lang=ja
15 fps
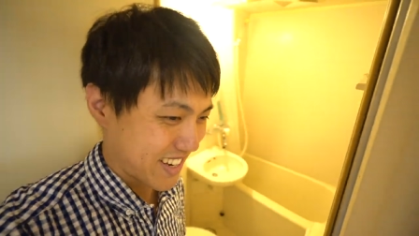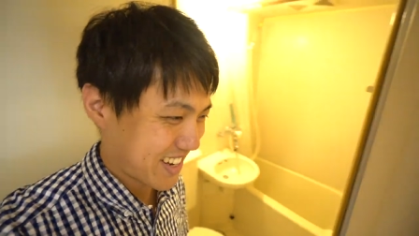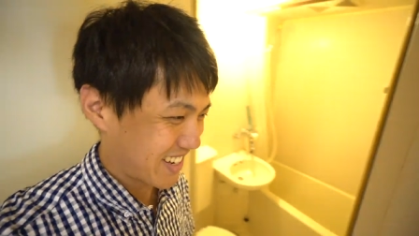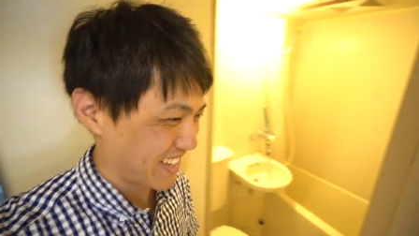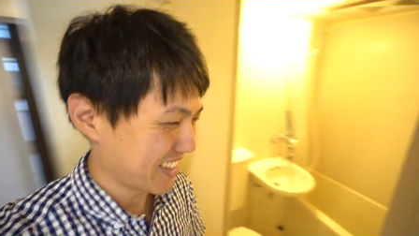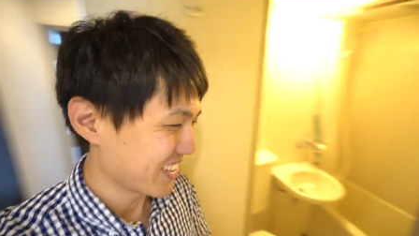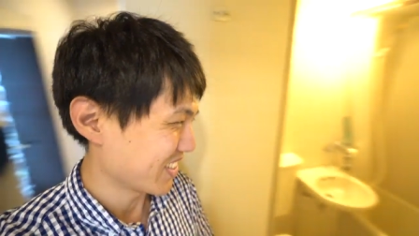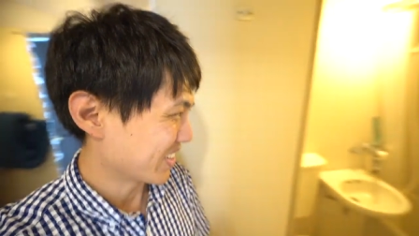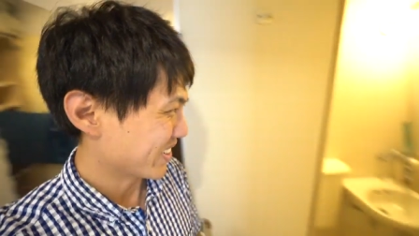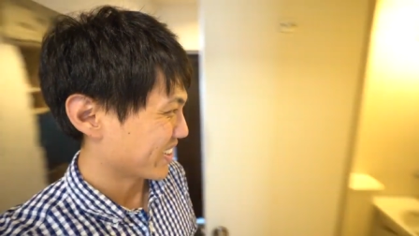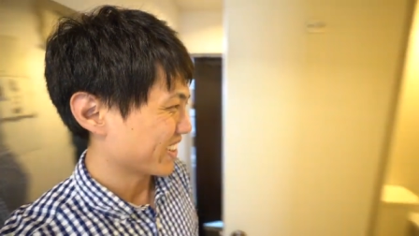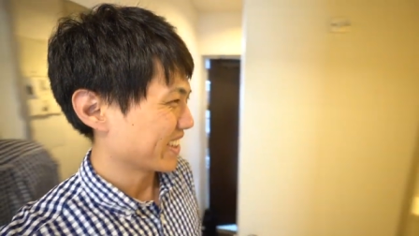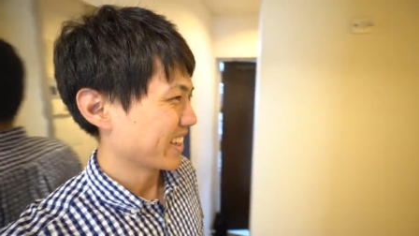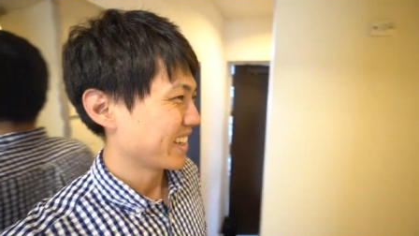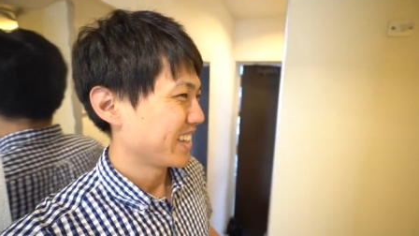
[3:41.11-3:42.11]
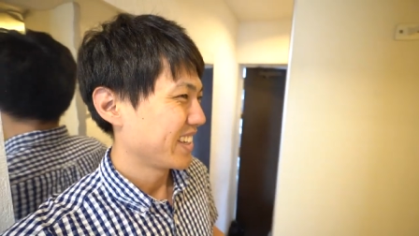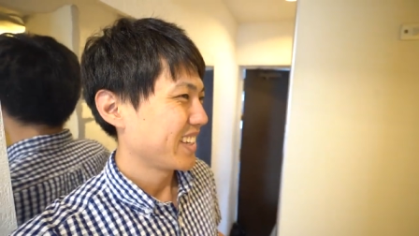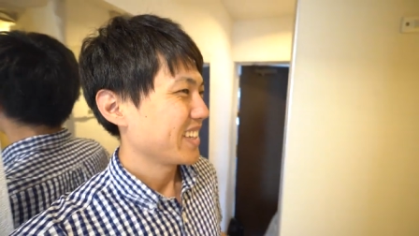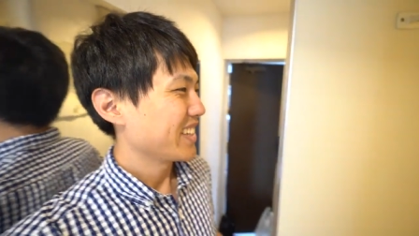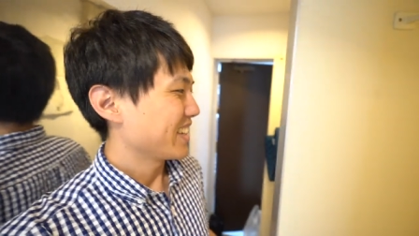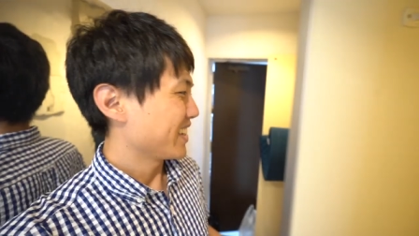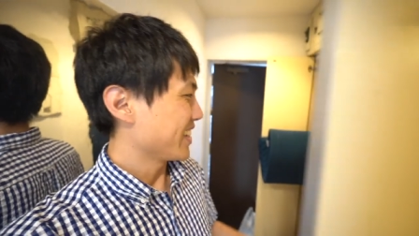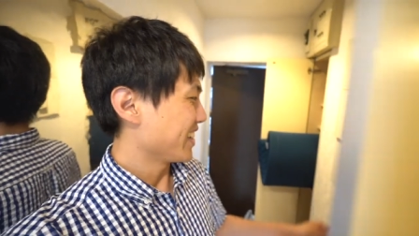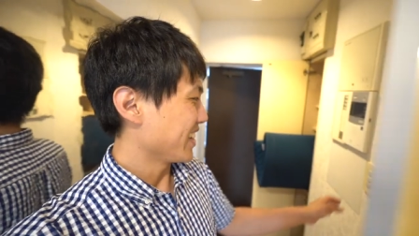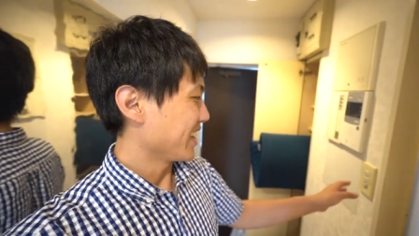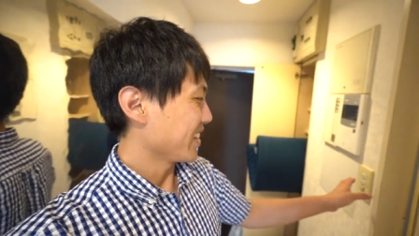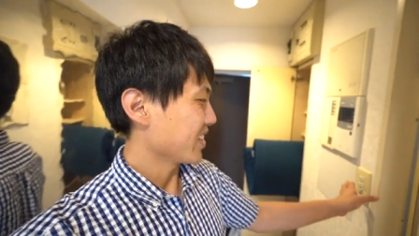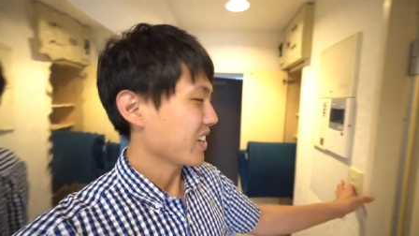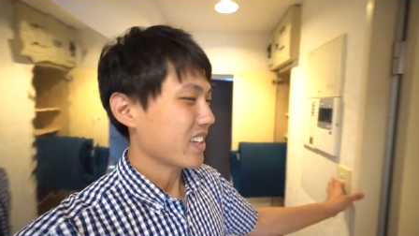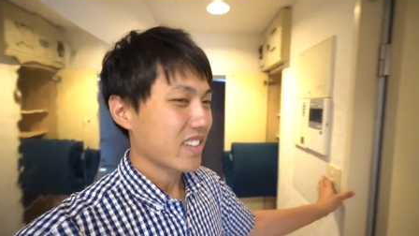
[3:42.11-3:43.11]
はい、ということで、
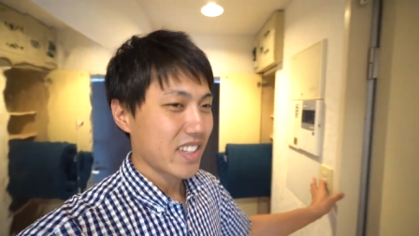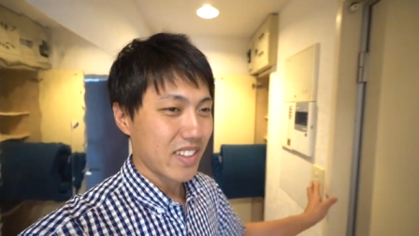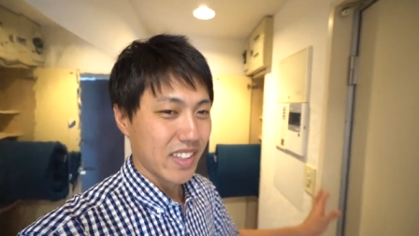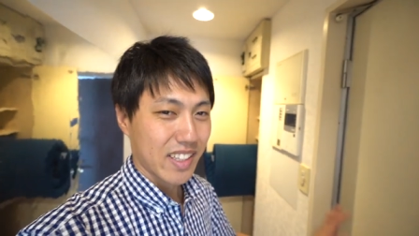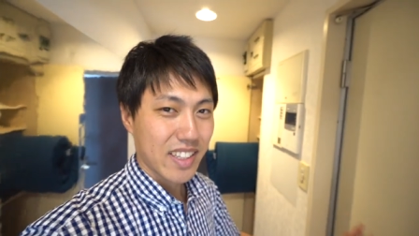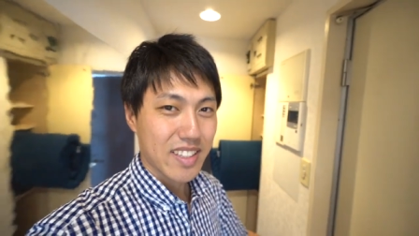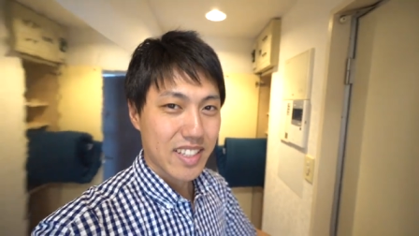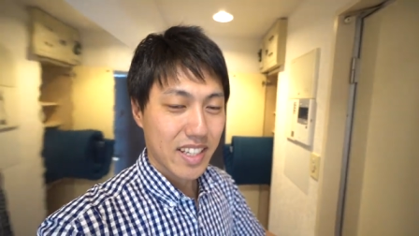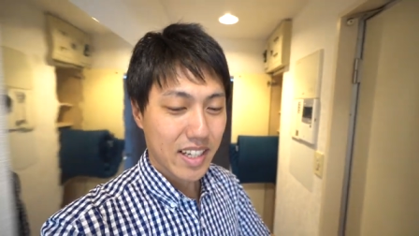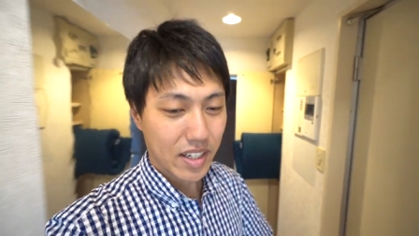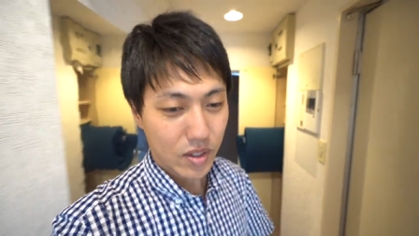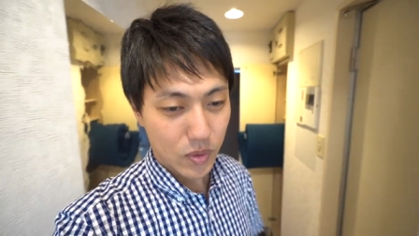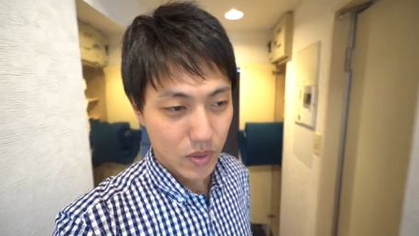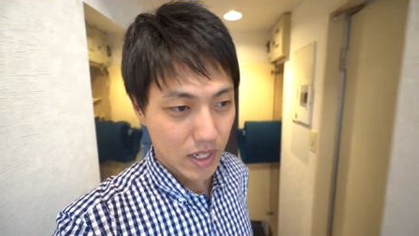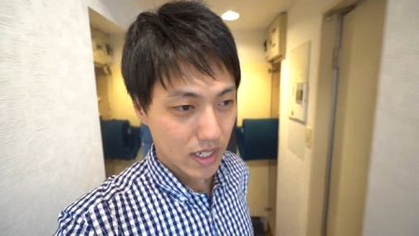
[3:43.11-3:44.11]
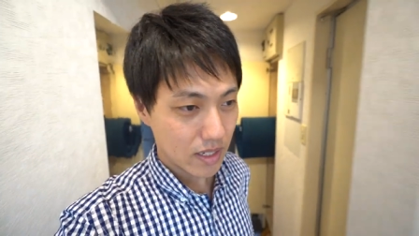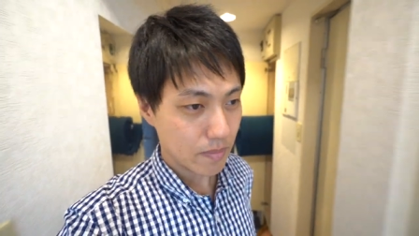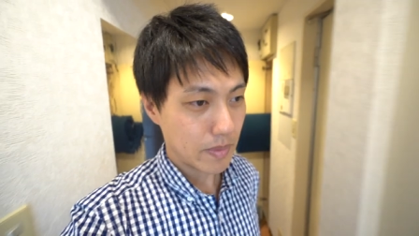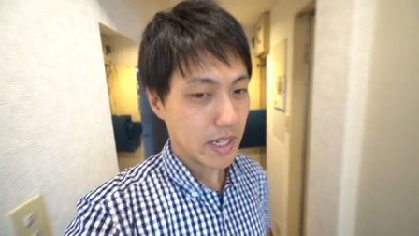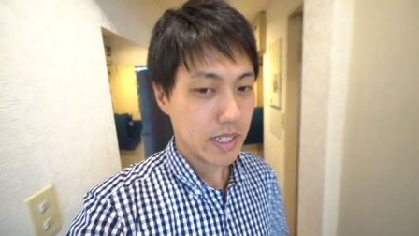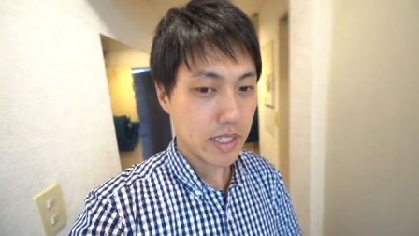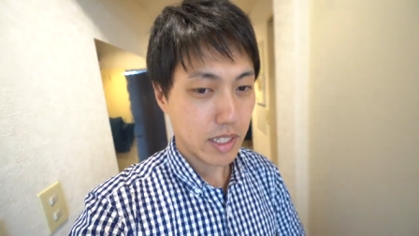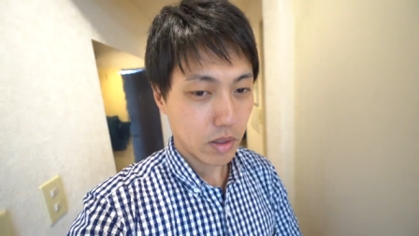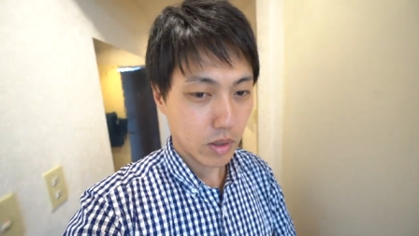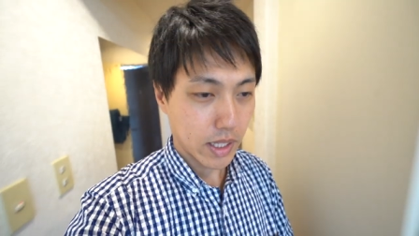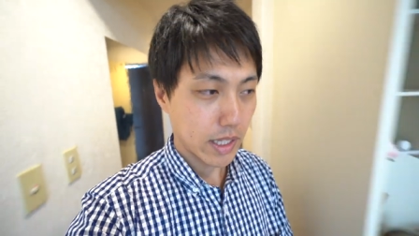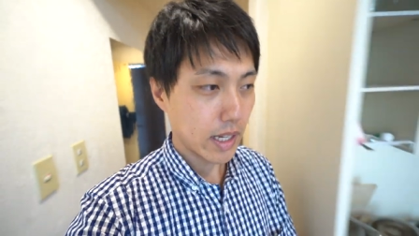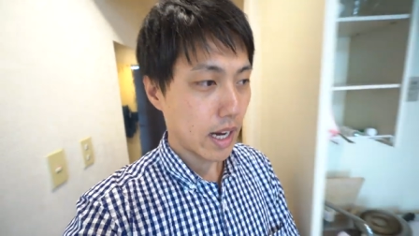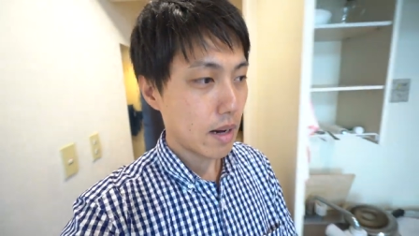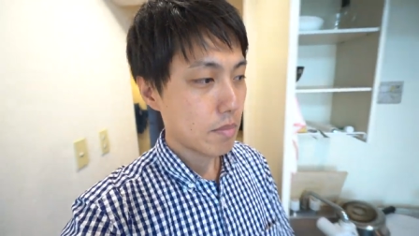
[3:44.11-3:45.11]
えー、ある程度片付けが終わりました。
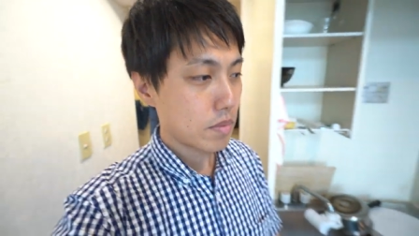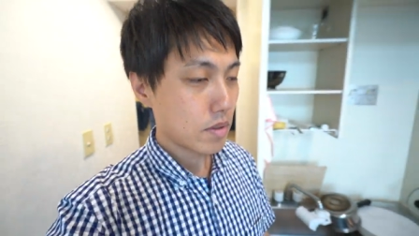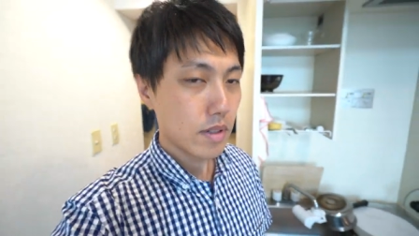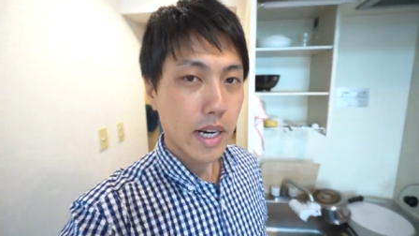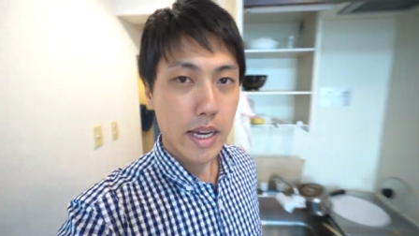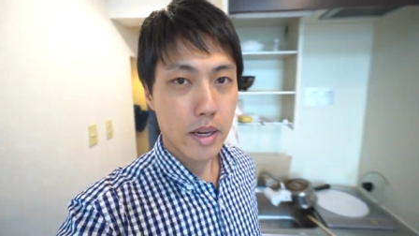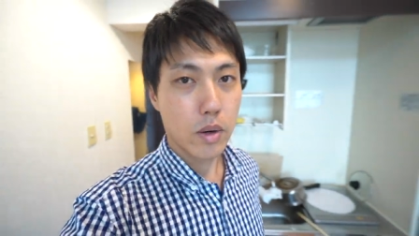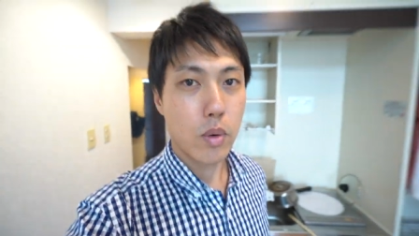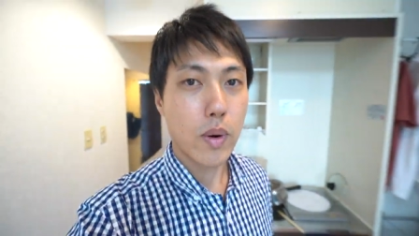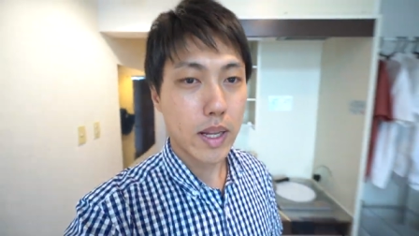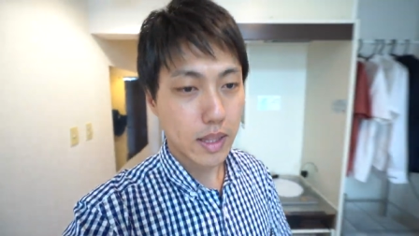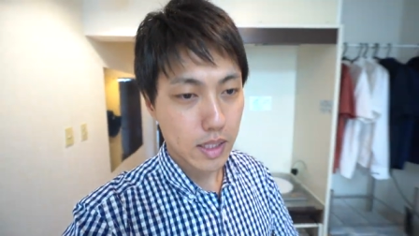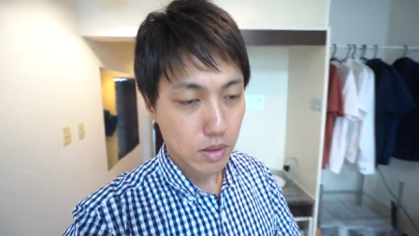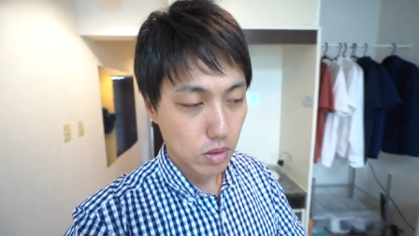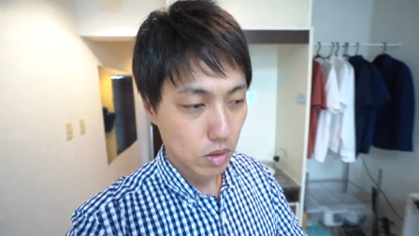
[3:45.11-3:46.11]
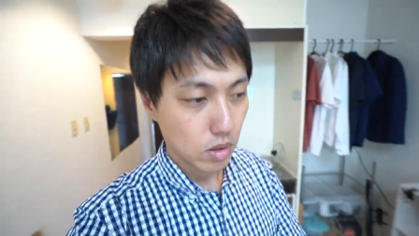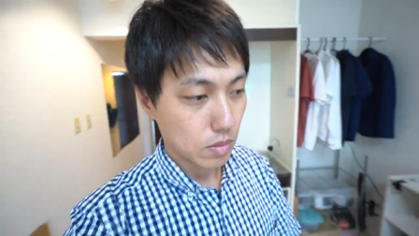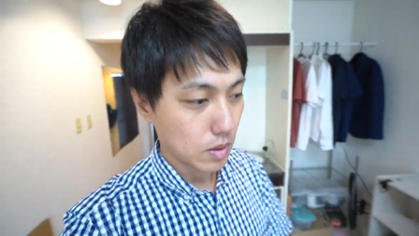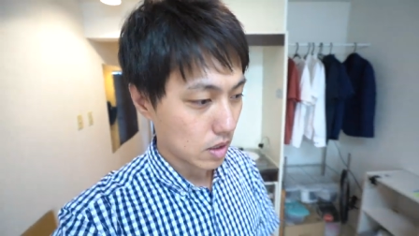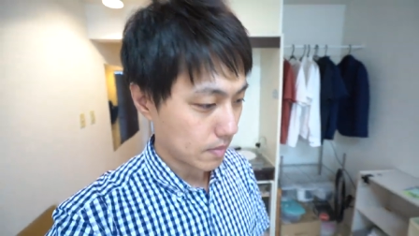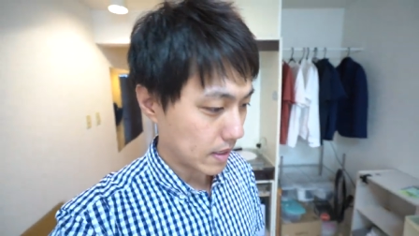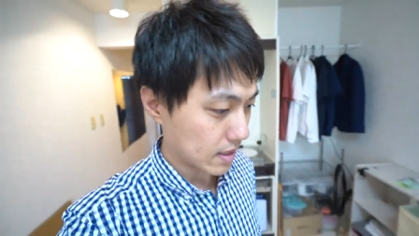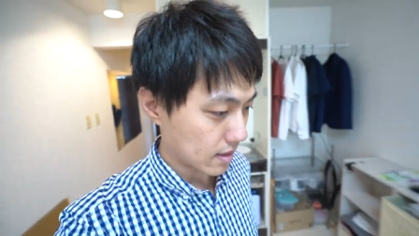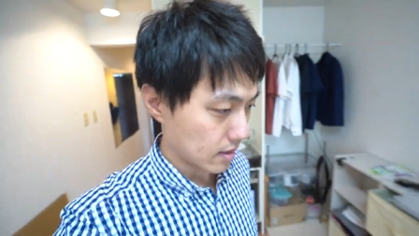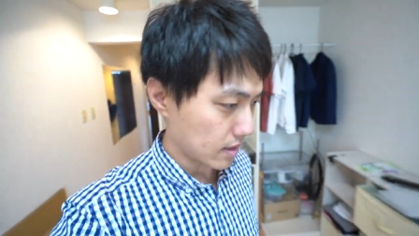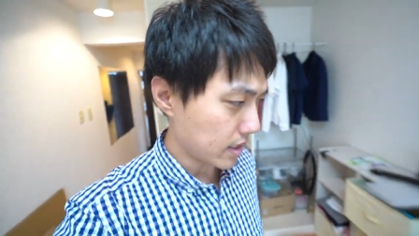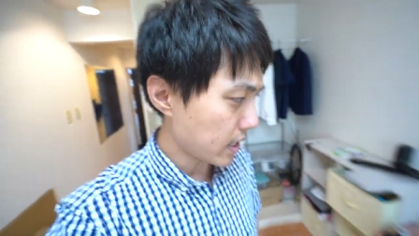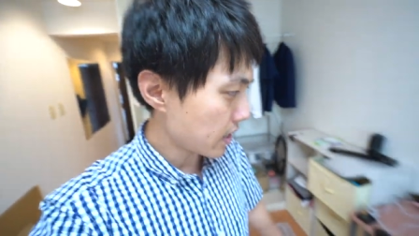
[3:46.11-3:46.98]
大体半分ぐらい終わったと思います。